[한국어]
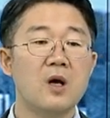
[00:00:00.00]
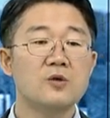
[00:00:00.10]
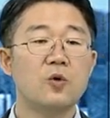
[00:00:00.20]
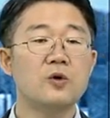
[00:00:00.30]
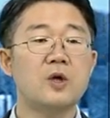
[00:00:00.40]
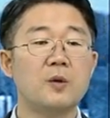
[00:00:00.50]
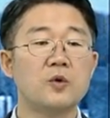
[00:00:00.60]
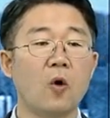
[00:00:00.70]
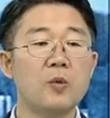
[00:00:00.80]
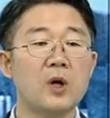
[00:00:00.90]
솔리드암이
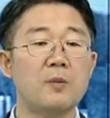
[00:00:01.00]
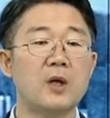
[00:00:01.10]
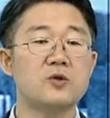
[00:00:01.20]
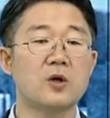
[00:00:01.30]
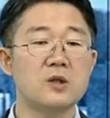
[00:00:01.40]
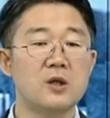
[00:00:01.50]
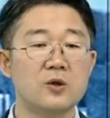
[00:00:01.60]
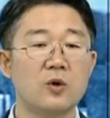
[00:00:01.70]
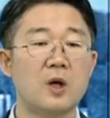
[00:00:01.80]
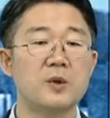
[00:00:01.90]
너무나 많은 적자를
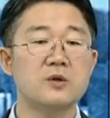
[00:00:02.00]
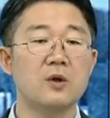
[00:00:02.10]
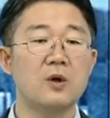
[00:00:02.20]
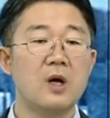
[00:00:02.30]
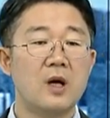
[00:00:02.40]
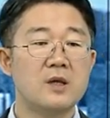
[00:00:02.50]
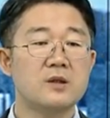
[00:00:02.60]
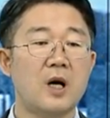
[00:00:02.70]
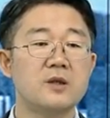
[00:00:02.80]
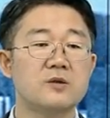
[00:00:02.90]
기록하면서
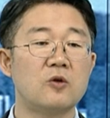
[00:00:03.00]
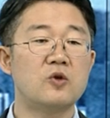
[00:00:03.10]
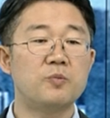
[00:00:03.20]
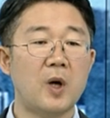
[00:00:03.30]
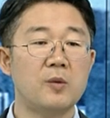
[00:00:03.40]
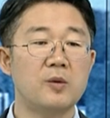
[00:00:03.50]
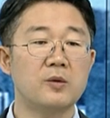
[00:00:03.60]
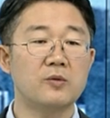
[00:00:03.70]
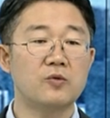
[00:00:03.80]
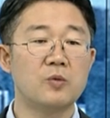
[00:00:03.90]
SK하이닉스의 뒷발을
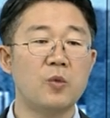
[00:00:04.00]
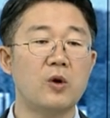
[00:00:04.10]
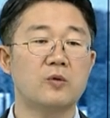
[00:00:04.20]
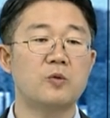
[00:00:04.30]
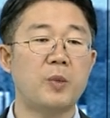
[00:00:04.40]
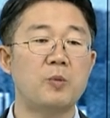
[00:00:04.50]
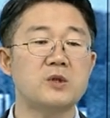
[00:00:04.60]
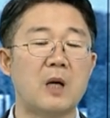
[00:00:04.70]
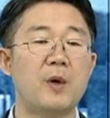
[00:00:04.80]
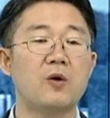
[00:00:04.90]
뒷목을 뒷발목을
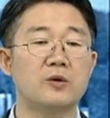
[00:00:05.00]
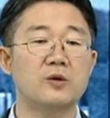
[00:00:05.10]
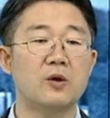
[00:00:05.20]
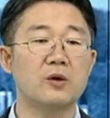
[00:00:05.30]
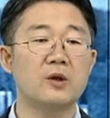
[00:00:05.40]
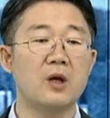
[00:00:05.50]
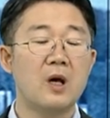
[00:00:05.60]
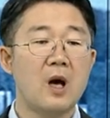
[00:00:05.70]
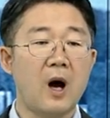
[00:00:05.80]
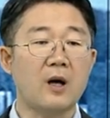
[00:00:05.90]
잡았거든요. 근데
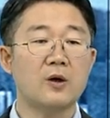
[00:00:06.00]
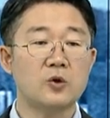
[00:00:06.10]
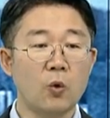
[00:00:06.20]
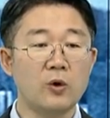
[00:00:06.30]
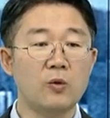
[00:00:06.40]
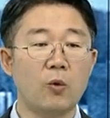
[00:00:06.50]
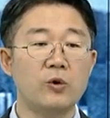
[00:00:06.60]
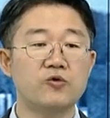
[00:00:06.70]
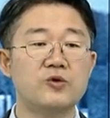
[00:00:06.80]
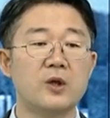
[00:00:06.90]
아까 오늘
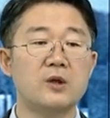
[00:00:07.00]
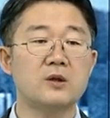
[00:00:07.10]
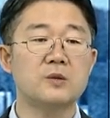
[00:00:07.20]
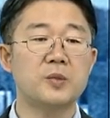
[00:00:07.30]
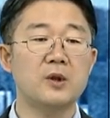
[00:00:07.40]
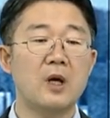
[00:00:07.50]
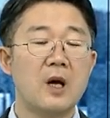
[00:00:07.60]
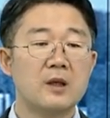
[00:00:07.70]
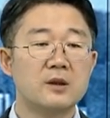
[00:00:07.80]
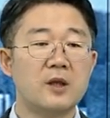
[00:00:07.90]
오늘
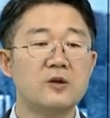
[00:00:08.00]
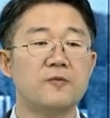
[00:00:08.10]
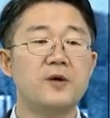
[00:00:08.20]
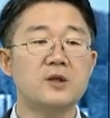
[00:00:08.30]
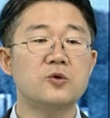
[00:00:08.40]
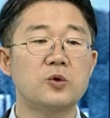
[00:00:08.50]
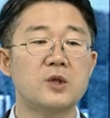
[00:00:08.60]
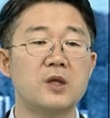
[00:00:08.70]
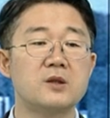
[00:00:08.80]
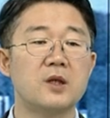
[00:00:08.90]
주제에다시피그
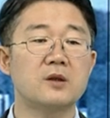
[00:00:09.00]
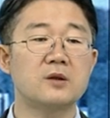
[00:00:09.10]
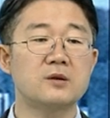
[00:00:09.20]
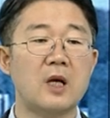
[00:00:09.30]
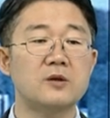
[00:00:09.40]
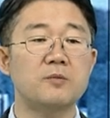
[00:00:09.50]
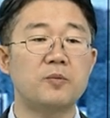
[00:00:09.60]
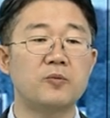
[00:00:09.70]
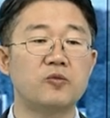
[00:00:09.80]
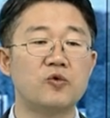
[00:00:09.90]
랜드플레이시조차 이제 그 상승
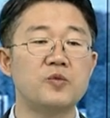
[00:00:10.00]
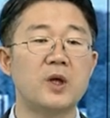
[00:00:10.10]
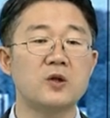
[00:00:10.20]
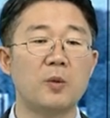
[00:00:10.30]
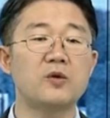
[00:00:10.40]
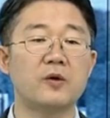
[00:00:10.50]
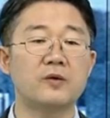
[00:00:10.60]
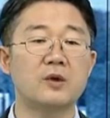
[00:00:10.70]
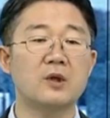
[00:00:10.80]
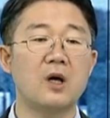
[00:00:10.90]
국면에
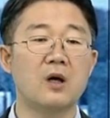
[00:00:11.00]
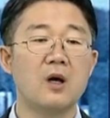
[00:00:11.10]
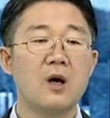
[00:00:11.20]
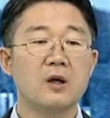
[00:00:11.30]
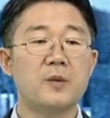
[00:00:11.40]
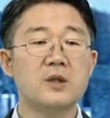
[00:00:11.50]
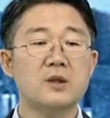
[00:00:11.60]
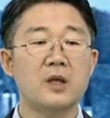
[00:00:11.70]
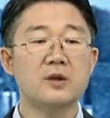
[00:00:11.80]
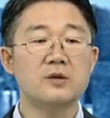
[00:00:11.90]
접어들었으니까 네. 그럼
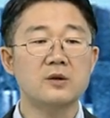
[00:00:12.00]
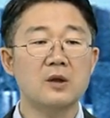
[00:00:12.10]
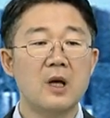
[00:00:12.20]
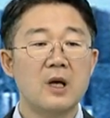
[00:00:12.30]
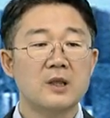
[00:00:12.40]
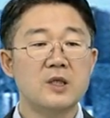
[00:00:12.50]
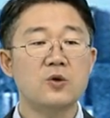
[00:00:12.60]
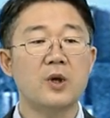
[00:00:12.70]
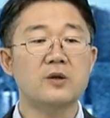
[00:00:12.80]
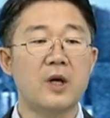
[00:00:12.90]
SK하이닉스는
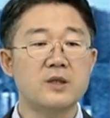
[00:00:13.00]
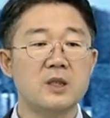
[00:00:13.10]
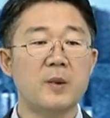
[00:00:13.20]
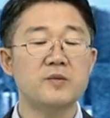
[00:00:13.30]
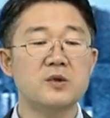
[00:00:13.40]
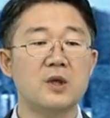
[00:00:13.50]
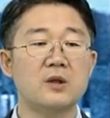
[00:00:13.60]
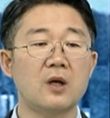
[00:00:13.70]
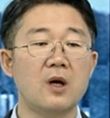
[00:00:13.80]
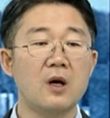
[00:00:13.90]
기존에 또
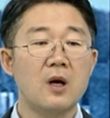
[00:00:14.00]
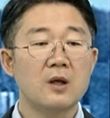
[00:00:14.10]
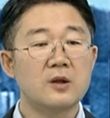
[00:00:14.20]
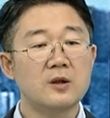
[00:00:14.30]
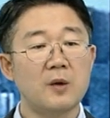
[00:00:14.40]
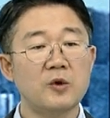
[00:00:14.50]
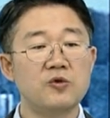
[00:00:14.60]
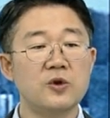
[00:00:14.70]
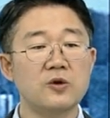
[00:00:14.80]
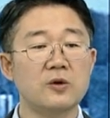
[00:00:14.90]
HBM3에다가 그 다음에
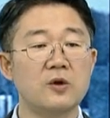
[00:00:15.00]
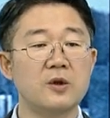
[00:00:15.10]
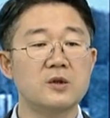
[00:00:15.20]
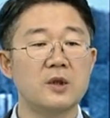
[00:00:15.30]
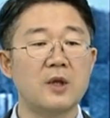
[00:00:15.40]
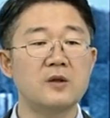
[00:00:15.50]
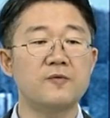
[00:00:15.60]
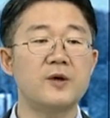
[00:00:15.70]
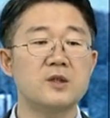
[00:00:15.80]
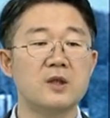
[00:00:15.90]
뒤쳐졌던 이제
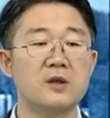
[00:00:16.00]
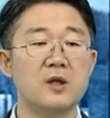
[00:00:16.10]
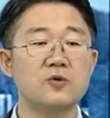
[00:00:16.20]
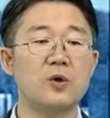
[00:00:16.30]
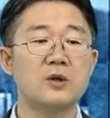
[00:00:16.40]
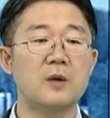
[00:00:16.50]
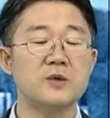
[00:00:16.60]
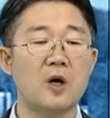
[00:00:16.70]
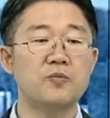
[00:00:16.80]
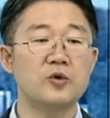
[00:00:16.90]
랜드플래이시 인텔 솔리드임
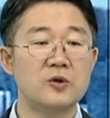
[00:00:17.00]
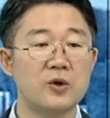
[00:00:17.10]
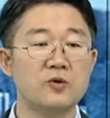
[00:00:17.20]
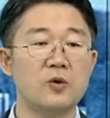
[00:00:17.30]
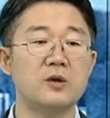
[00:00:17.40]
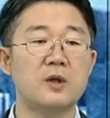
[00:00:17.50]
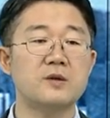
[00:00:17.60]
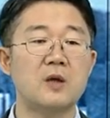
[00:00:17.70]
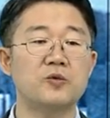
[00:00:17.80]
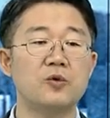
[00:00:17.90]
사업부 인수해서 솔리드임
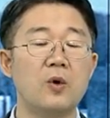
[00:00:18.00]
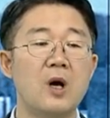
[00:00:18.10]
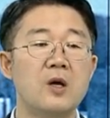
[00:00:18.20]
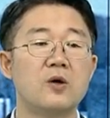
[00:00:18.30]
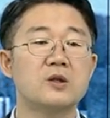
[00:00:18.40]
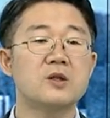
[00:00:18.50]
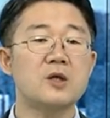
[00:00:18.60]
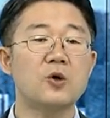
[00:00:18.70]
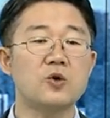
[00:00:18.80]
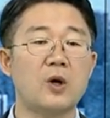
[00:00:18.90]
사업부도 역시
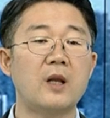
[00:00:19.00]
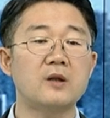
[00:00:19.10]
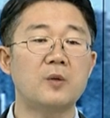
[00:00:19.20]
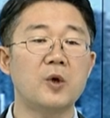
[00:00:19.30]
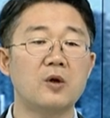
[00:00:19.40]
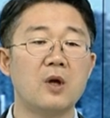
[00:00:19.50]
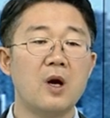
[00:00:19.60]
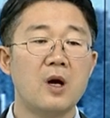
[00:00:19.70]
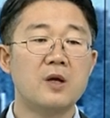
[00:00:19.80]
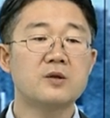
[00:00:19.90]
흑자로 전환한다면
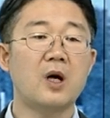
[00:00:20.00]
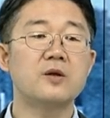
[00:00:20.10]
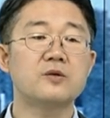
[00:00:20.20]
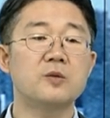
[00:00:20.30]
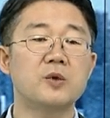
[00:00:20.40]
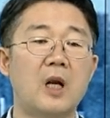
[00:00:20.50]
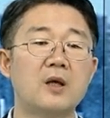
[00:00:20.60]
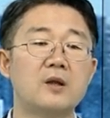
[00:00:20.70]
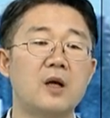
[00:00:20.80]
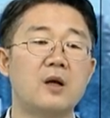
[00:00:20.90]
SK 하이닉스는
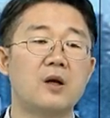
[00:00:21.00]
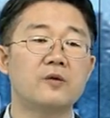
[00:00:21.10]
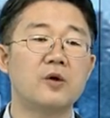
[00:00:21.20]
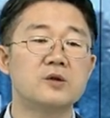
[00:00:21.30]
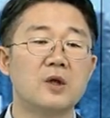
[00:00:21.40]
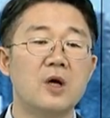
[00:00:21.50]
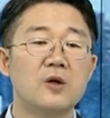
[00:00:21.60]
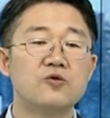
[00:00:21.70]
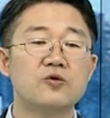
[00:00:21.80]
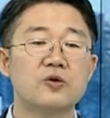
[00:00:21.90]
날개 달아서 이제
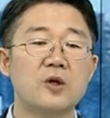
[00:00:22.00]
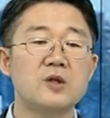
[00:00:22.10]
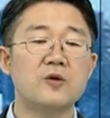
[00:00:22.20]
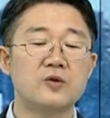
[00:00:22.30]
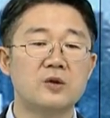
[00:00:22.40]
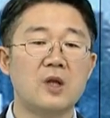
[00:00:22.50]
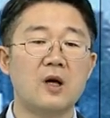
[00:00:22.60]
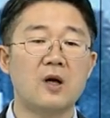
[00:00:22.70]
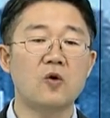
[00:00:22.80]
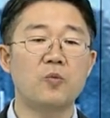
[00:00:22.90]
쭉쭉 성장할 수
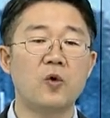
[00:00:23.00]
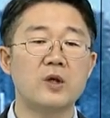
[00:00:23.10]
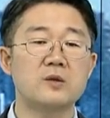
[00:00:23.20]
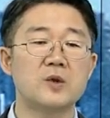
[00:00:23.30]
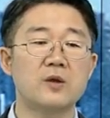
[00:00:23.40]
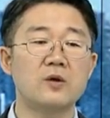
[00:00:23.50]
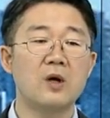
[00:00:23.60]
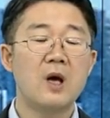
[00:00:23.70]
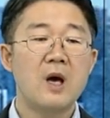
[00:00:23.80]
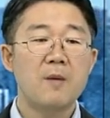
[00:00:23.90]
있다라고 보겠습니다. 그래서
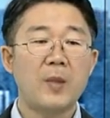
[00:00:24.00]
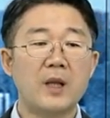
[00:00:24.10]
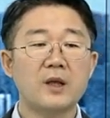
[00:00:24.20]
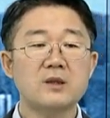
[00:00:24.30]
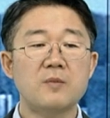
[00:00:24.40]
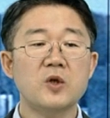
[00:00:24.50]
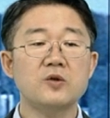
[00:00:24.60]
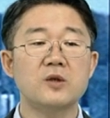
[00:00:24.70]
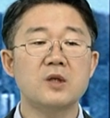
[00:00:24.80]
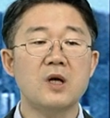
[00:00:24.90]
네. 만약에
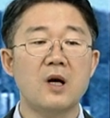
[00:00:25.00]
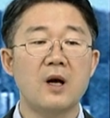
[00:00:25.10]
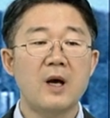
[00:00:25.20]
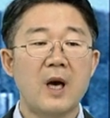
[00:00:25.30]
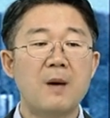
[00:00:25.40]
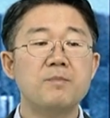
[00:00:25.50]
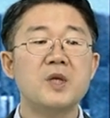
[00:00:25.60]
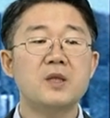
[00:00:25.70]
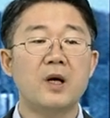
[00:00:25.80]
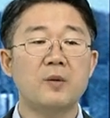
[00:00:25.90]
삼성전자가
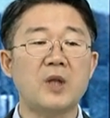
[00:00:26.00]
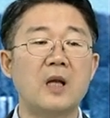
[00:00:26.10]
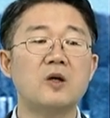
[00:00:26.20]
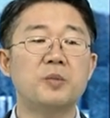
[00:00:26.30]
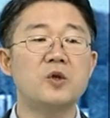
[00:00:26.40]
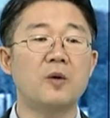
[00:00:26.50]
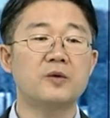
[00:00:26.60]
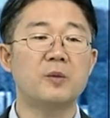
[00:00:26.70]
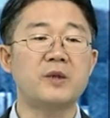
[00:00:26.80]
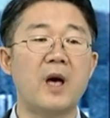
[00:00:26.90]
엔비디아에 다른 거 필요
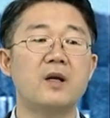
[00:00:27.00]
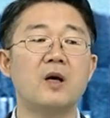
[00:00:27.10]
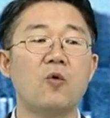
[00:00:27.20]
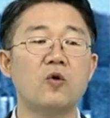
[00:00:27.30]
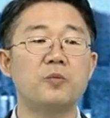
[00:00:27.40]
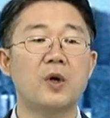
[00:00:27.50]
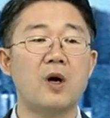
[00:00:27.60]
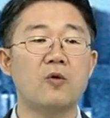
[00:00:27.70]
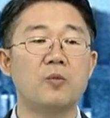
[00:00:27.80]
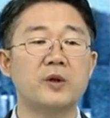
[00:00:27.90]
없어요. 뭐 델의
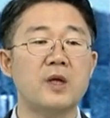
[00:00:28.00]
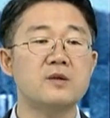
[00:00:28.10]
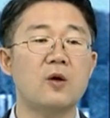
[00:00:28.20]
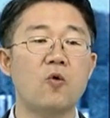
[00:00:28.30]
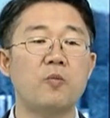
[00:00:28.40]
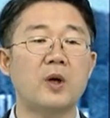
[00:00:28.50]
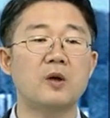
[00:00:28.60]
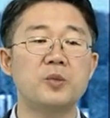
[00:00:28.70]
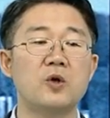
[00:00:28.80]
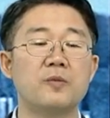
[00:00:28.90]
공급하라고 뭐 테슬라 공급하는
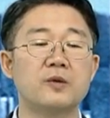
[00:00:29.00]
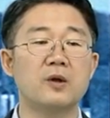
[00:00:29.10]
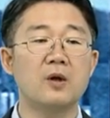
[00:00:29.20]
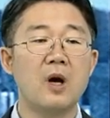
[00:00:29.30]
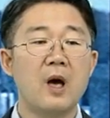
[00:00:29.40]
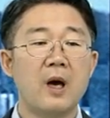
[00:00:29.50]
거 필요 없어요. 네.